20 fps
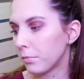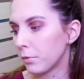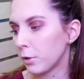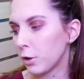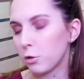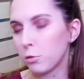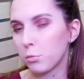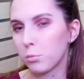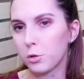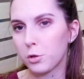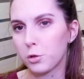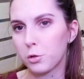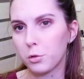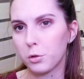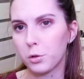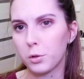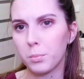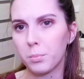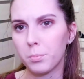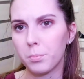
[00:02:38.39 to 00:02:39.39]
Но я думаю,
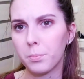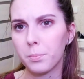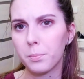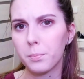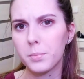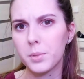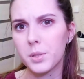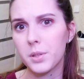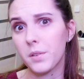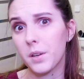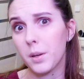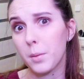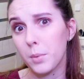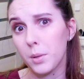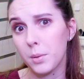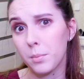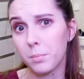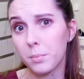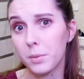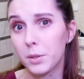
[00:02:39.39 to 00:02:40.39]
что со
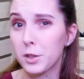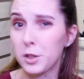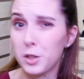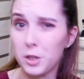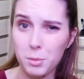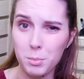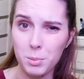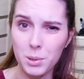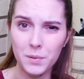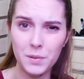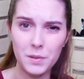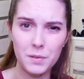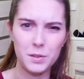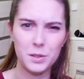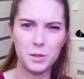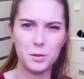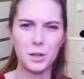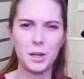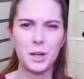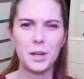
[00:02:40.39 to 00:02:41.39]
временем, это же не первое видео,